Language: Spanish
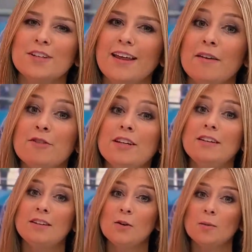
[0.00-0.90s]
un día
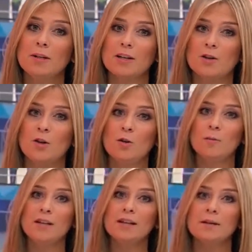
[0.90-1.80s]
definitivo para
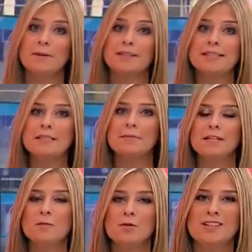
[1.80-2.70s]
Colombia que
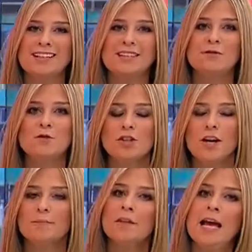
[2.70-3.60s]
participa en el Mundial de
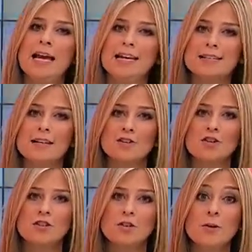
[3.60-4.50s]
Futsal. La
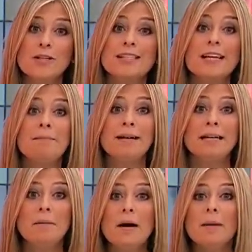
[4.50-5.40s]
selección debe vencer a
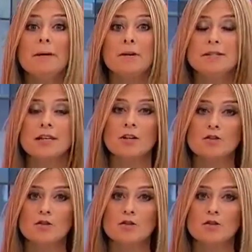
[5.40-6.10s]
Panamá para avanzar a los